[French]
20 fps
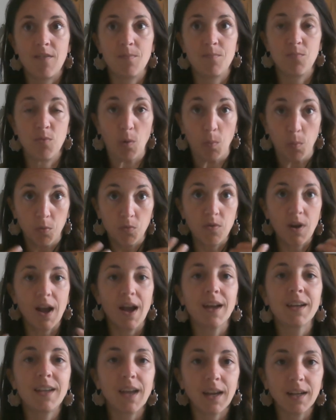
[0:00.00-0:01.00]
pour pouvoir
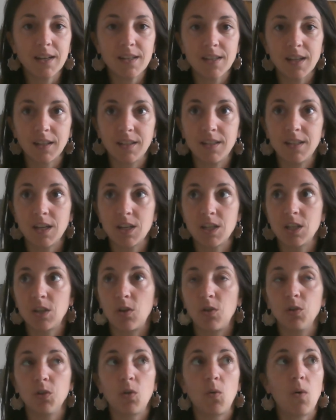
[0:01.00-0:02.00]
incarner cette énergie
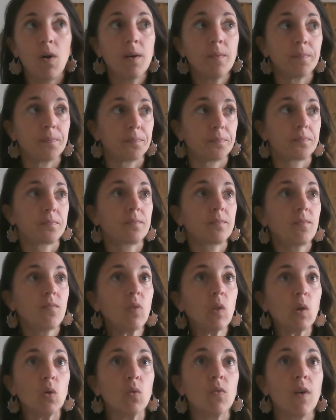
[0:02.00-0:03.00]
33,
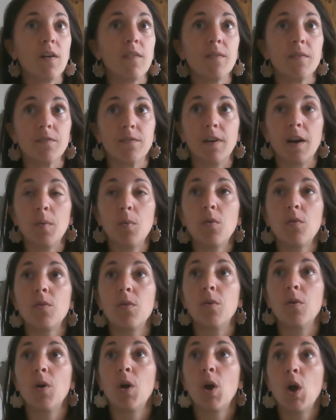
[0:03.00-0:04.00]
on va vraiment
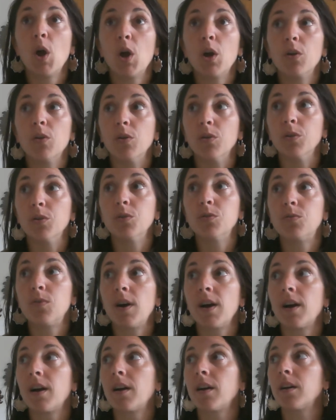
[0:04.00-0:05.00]
euh,
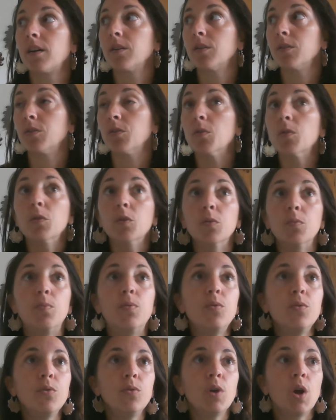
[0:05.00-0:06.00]
devoir ne,
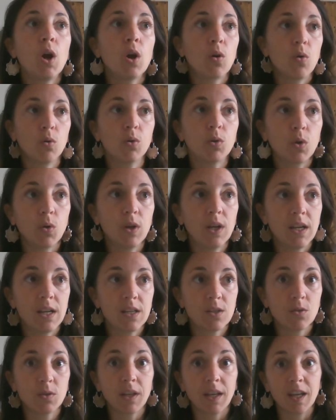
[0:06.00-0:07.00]
plus contrôler
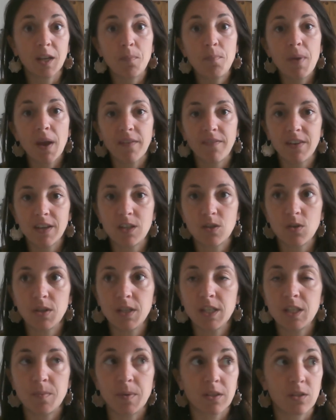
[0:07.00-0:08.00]
les autres et être
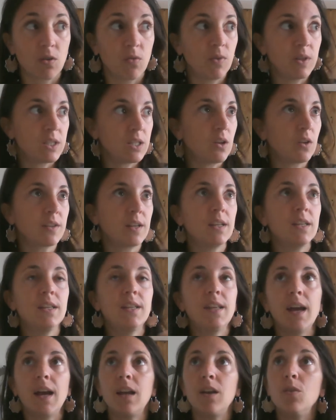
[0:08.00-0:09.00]
perfectionniste. Parce qu'en fait, c'est dans un
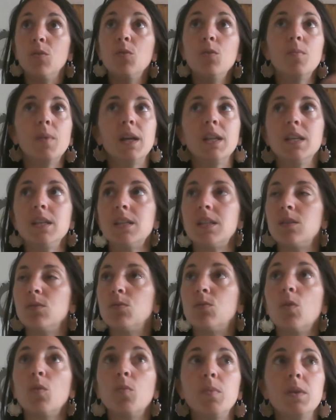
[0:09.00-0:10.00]
idéal humaniste,
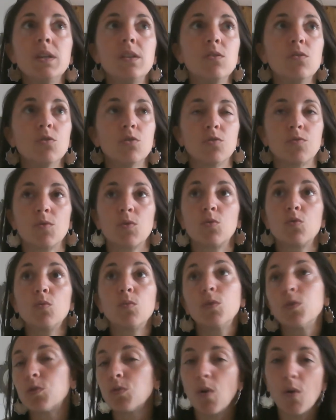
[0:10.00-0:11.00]
utopiste, de je veux que tout le
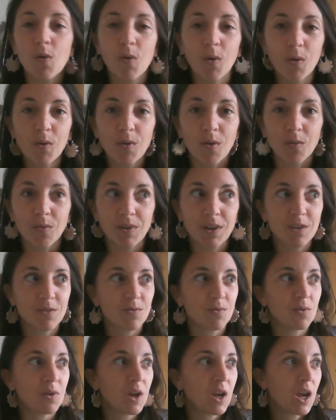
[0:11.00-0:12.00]
monde soit heureux. En fait, je
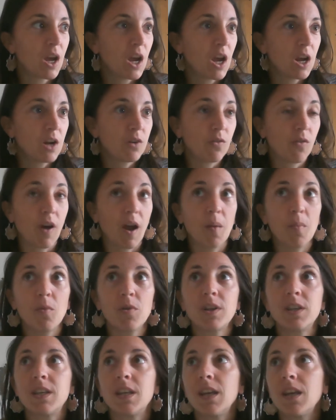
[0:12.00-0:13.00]
veux, vraiment
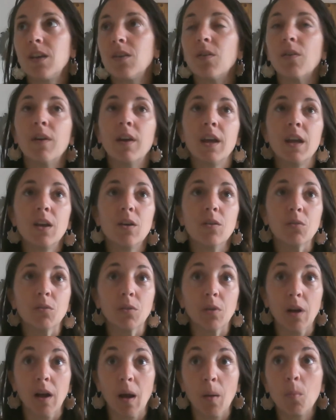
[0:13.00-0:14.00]
qu'il y ait euh,
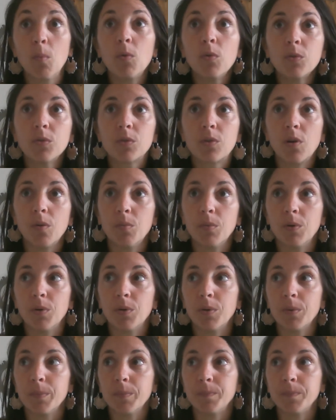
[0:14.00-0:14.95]
un monde comme, euh,